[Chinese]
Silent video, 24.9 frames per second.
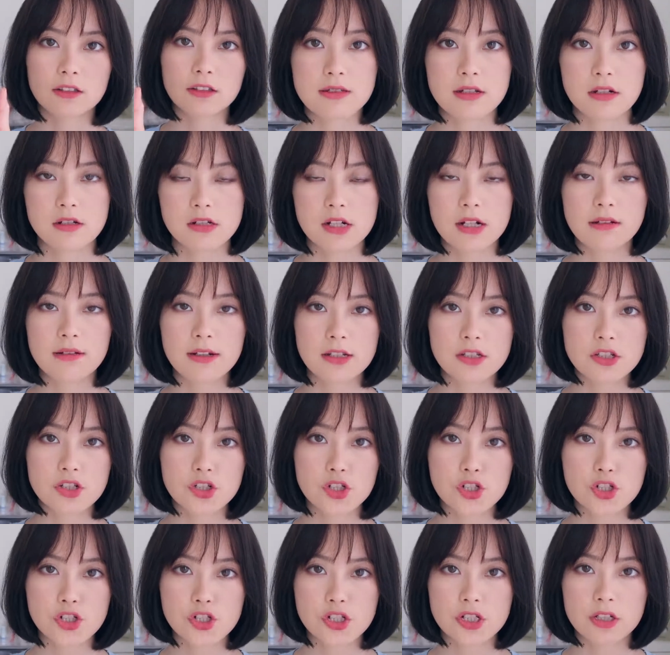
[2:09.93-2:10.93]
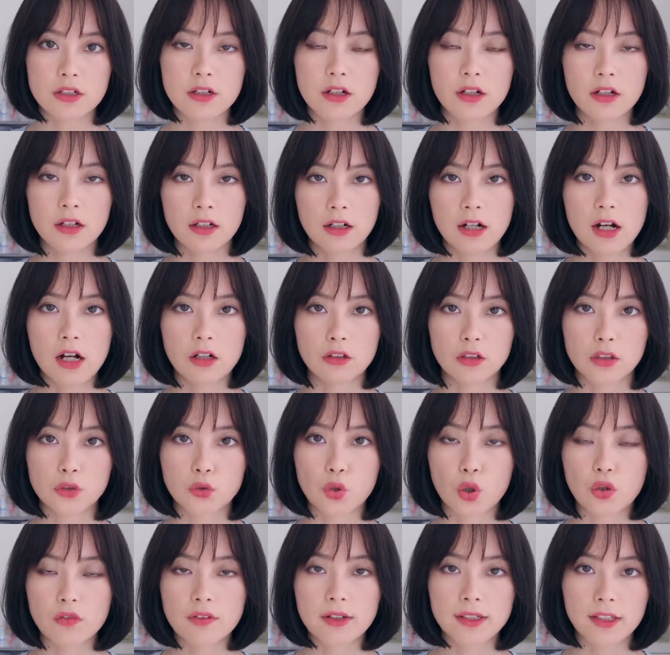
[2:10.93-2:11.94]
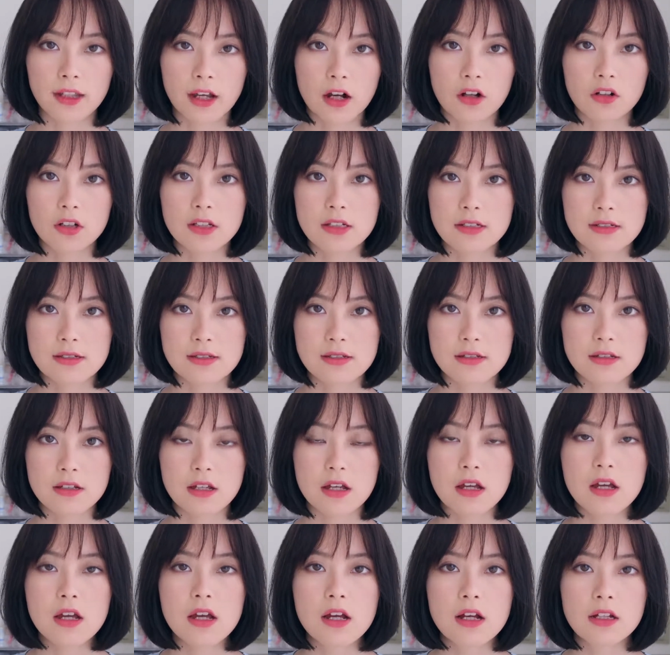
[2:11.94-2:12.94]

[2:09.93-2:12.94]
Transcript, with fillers: 角鲨烷其实是一个很好的头发调理剂，